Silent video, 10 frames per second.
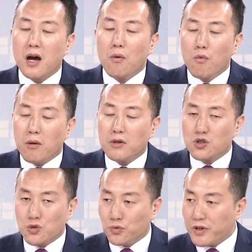我们
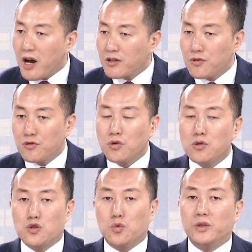主要就是做
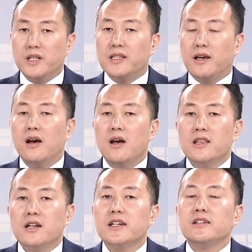主题型。那
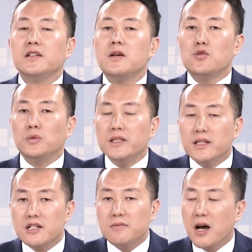这个阶段主题型
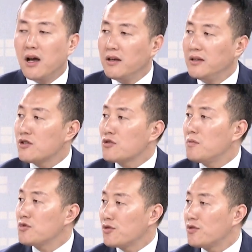是什么？也就是我们
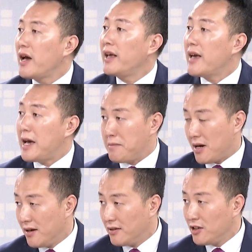所说的 AI 嘛，
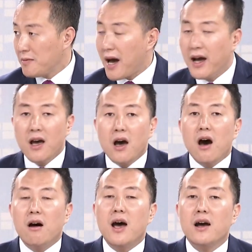嗯，对吧？对。
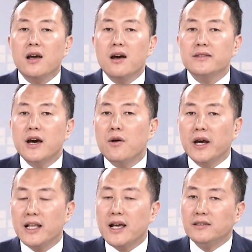好了，刚才我给
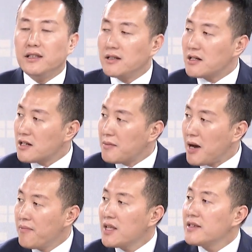大家提示什么？
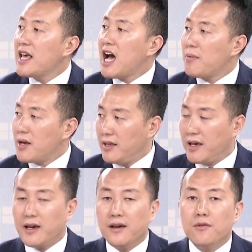下半
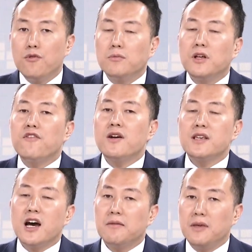年我们的方
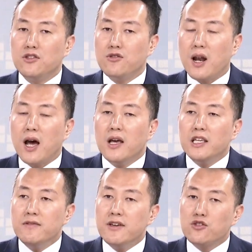向很明确了，
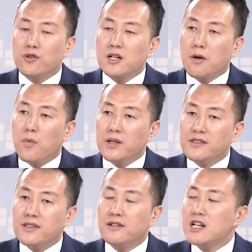因为随着稳
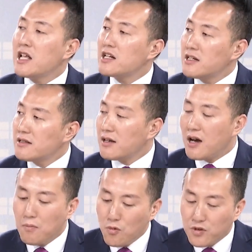增长的政策，
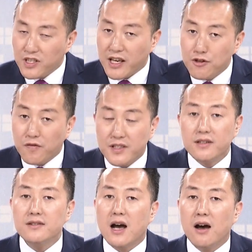目前就是稳增
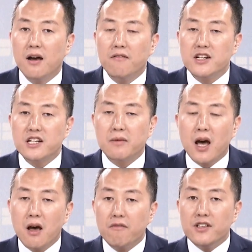长，稳什么？
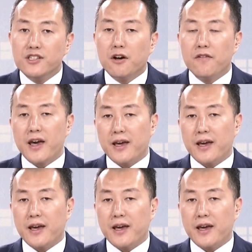稳消费。